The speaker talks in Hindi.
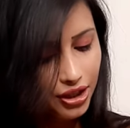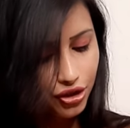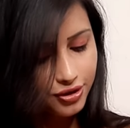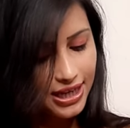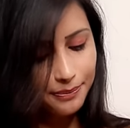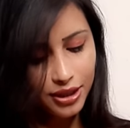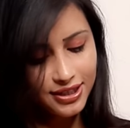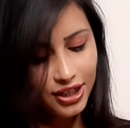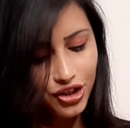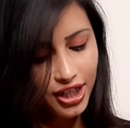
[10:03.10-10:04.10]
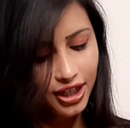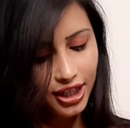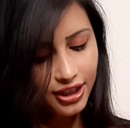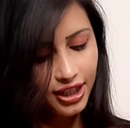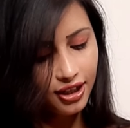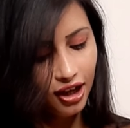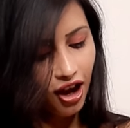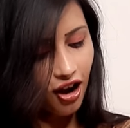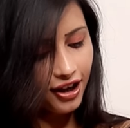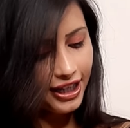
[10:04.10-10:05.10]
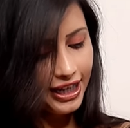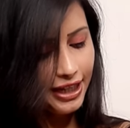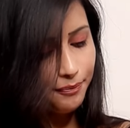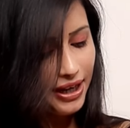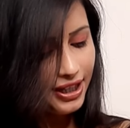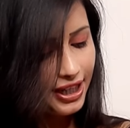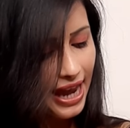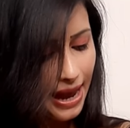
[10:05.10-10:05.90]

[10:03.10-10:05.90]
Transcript: मीशो से आपके साथ शेयर की थी और एक मैंने ये